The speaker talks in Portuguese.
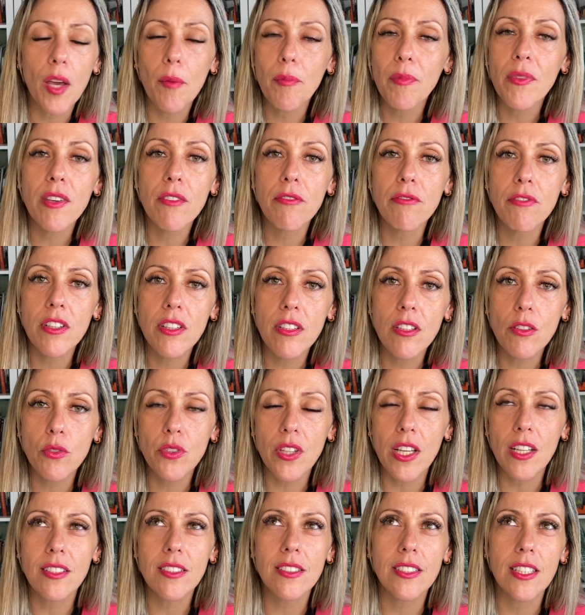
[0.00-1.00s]
a minha vida eu
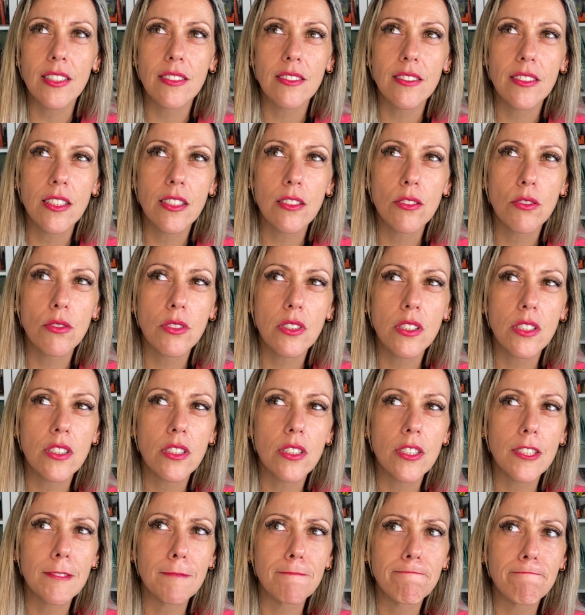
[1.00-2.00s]
tenho sentido
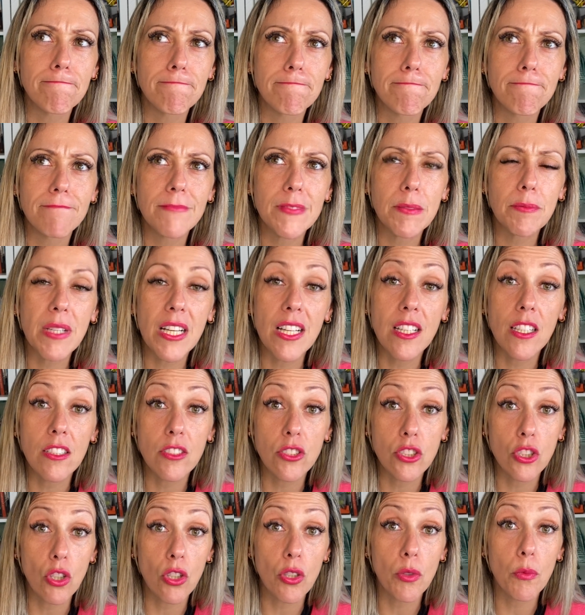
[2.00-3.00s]
que me
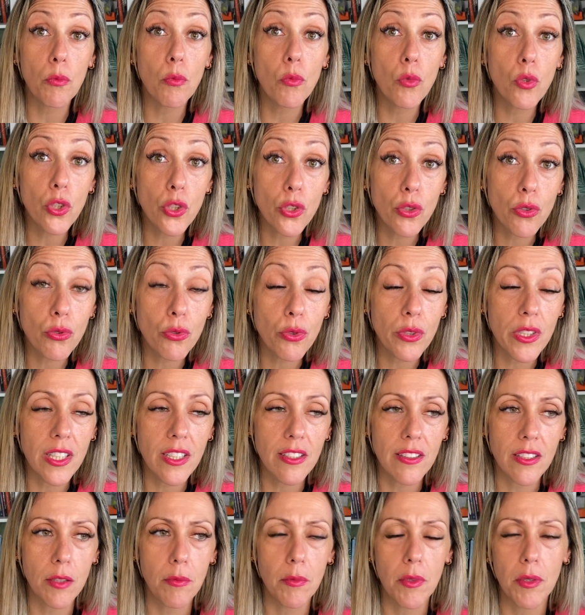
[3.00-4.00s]
relaciono muito
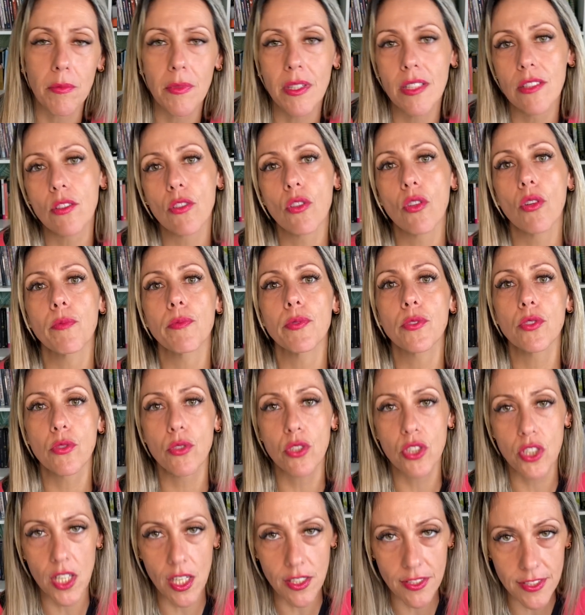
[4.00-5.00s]
intimamente com
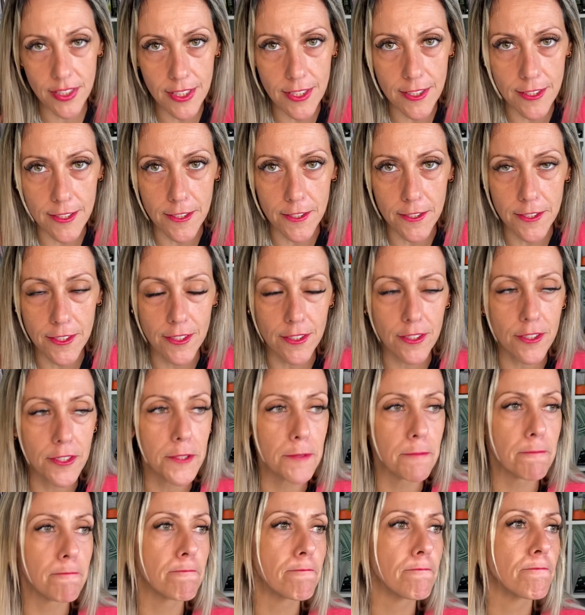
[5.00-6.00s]
pessoas
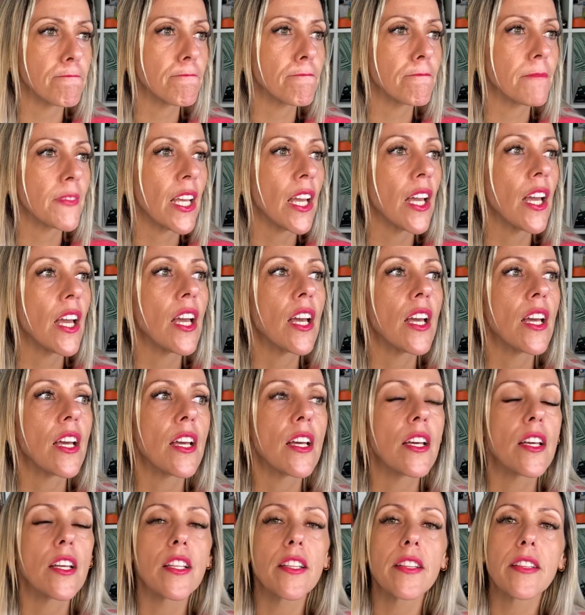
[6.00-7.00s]
narcisistas.
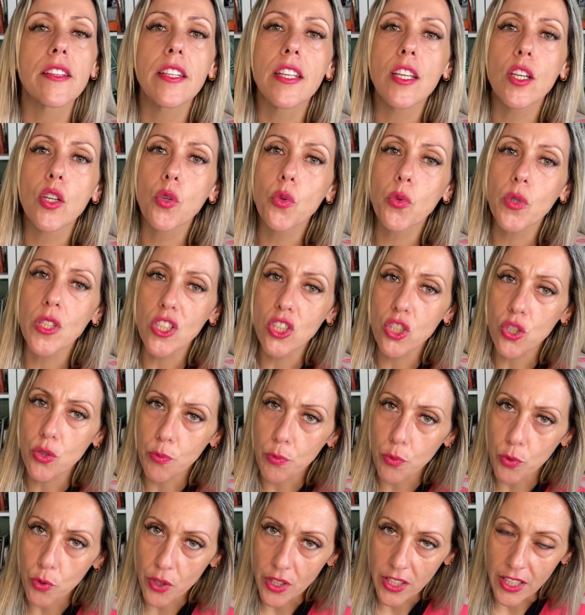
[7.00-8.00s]
Digo isto
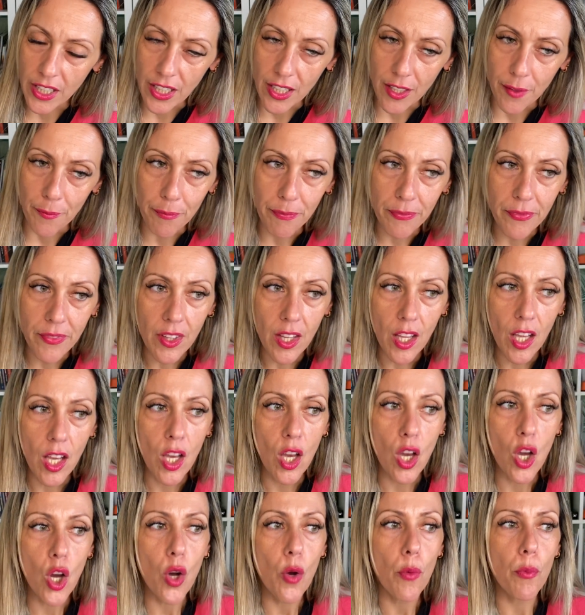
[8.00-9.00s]
porquê?
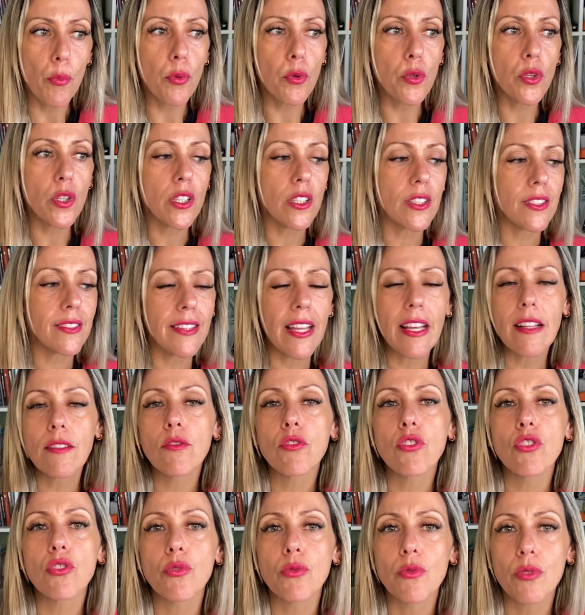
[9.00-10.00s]
Porque tendo
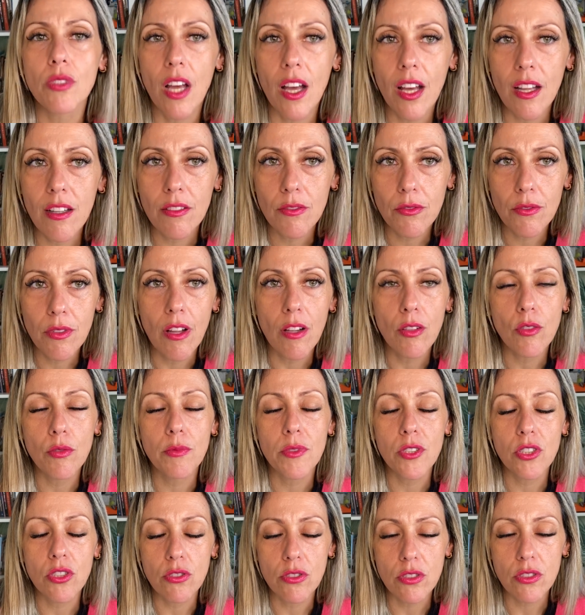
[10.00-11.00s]
estudado
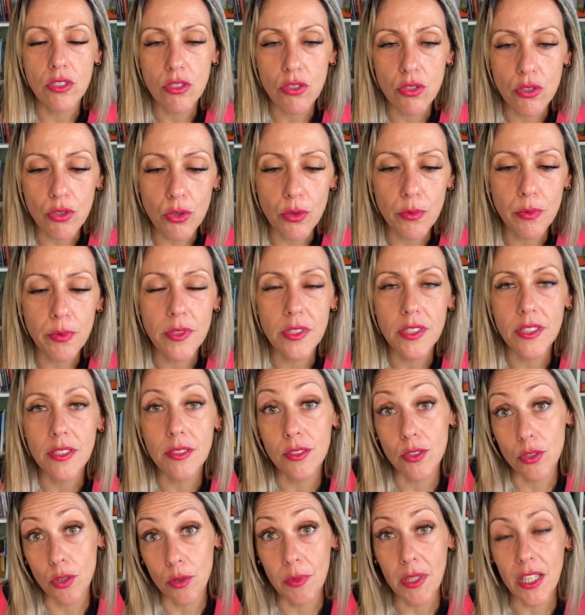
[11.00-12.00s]
algumas coisas sobre,
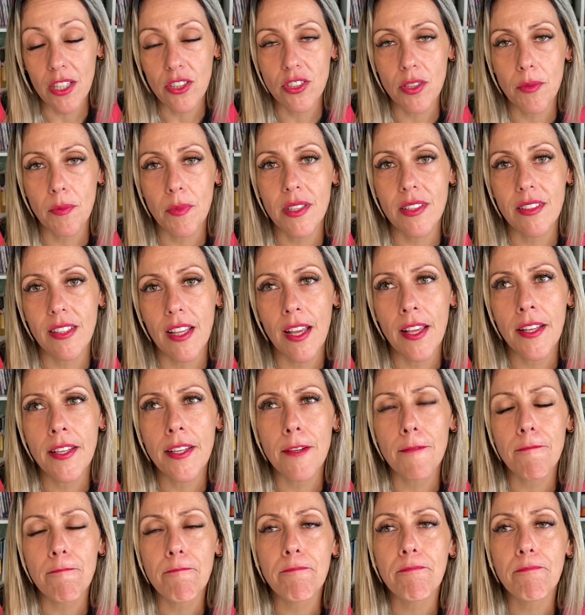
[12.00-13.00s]
sobre esta matéria